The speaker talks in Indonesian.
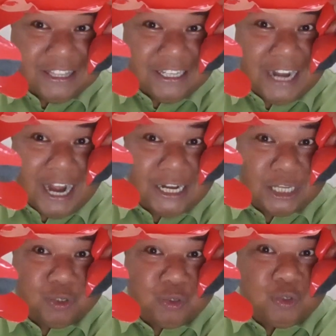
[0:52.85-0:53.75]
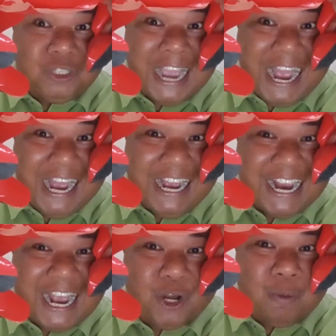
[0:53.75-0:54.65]
tidak ada susunya
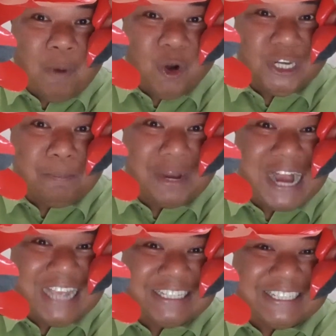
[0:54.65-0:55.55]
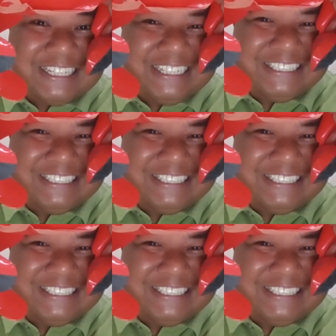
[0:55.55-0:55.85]
kalau mau diperas.